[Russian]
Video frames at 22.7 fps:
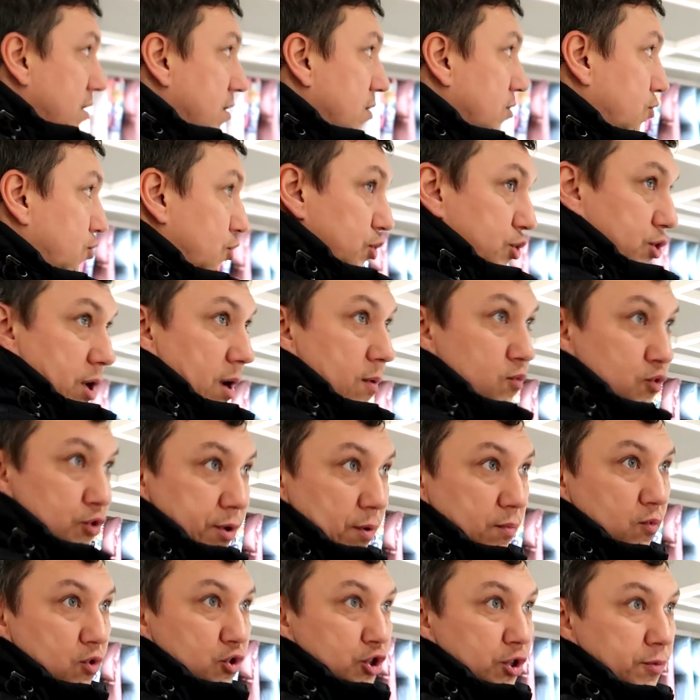Да. То есть кому -то
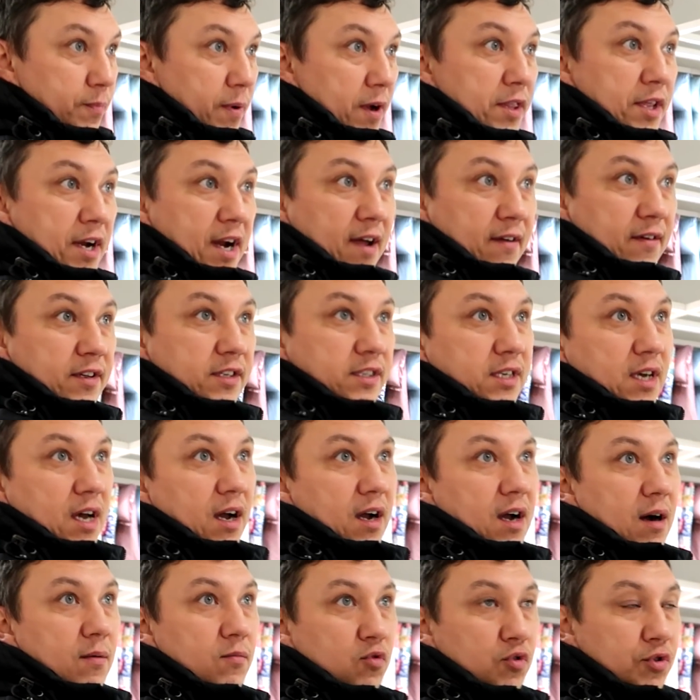как видим, так и а
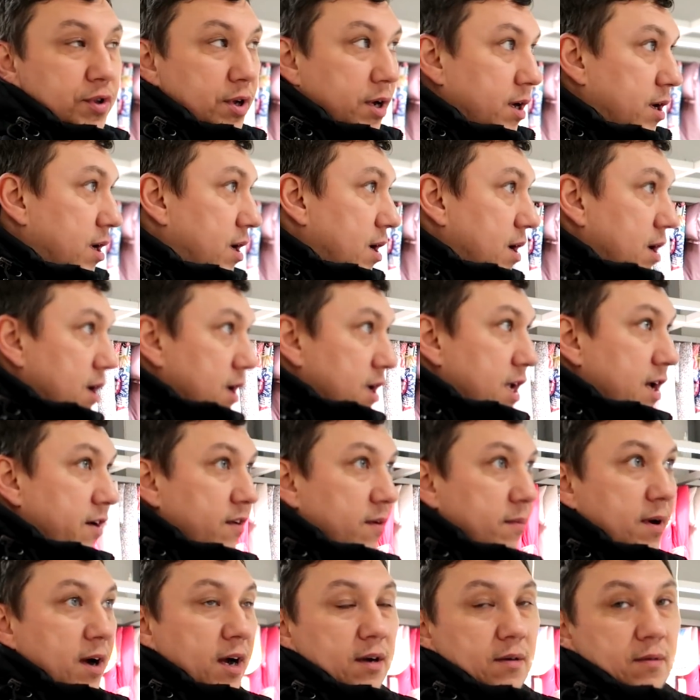комментируем. А я
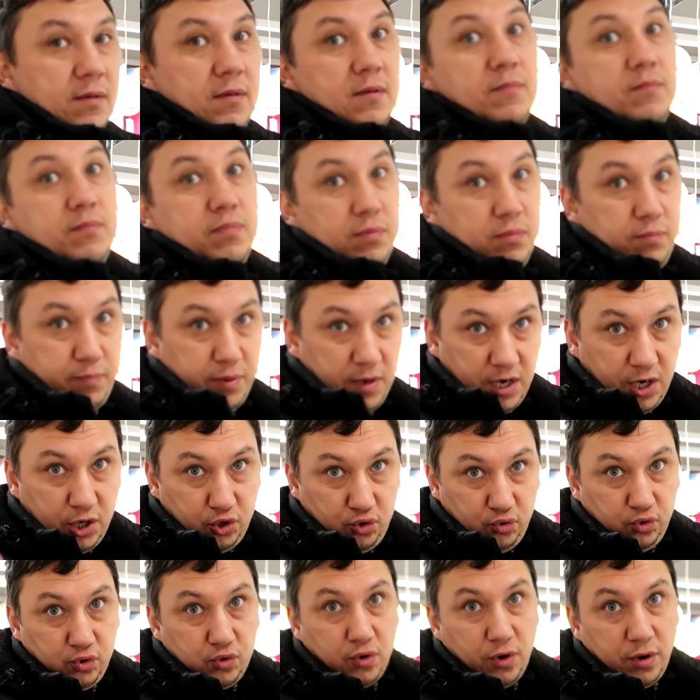вам как
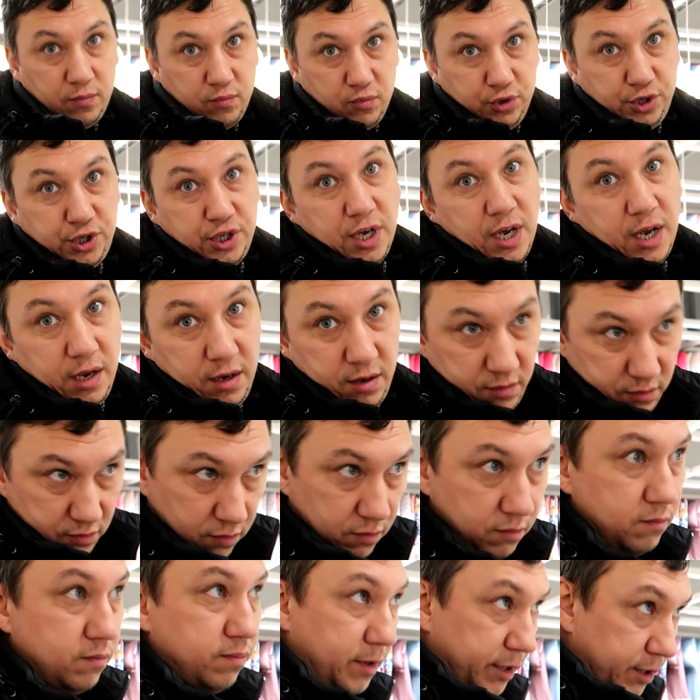покажу скоро Художник, музей.
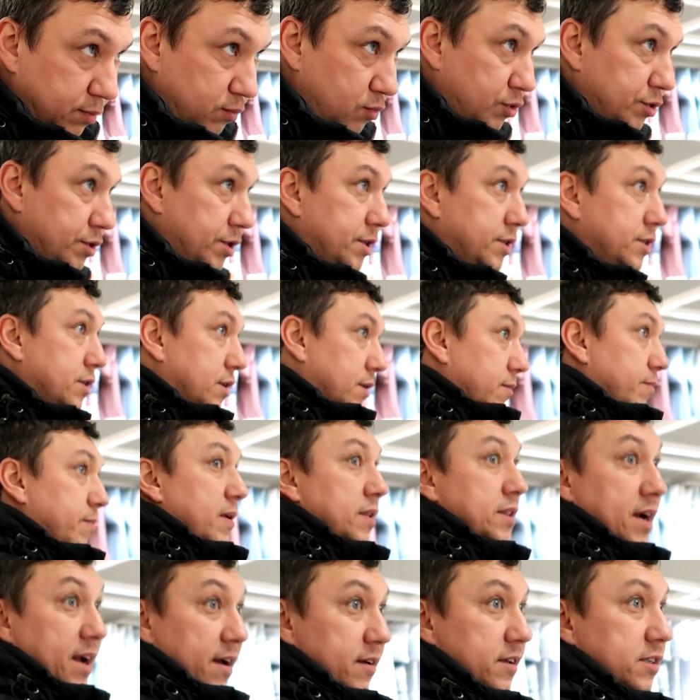художнику. Ну,
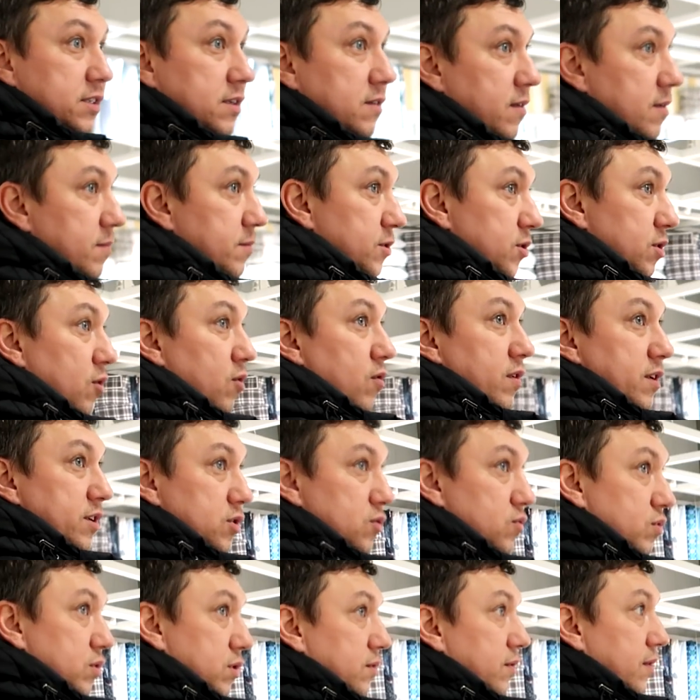понравится вам одного
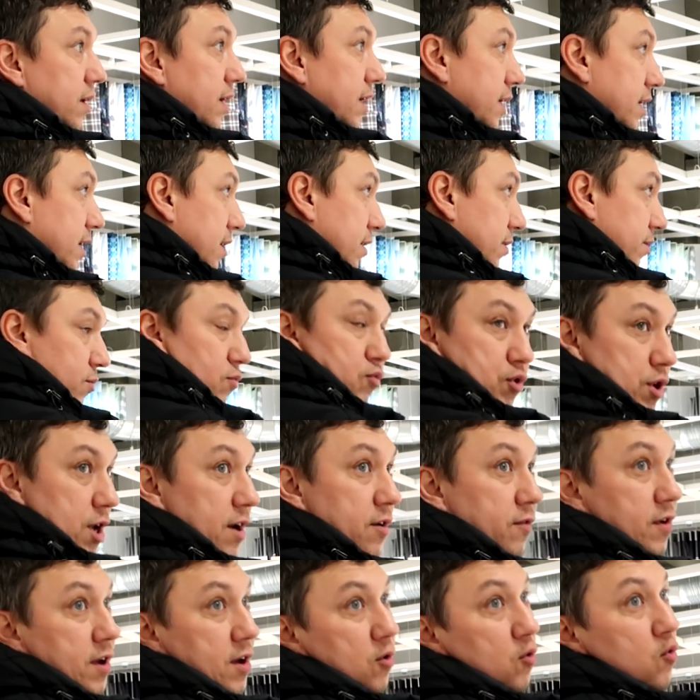искусства или нет.
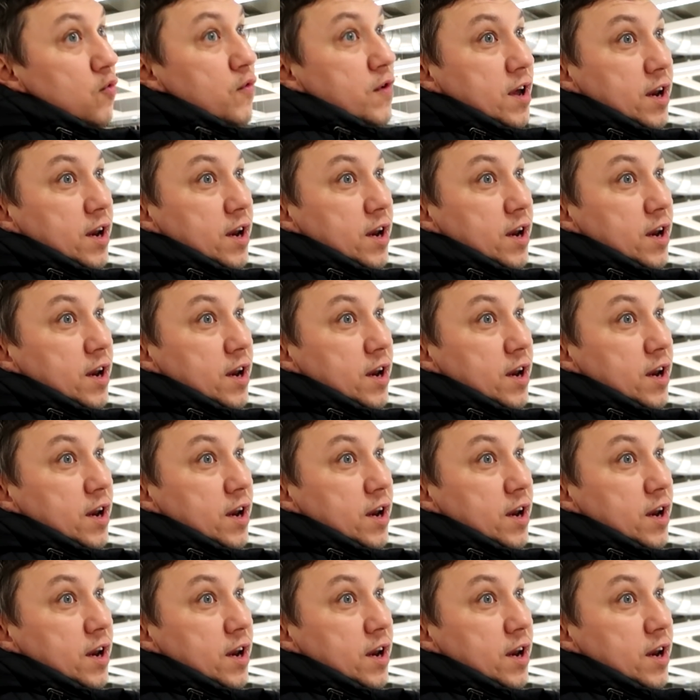Э, я да.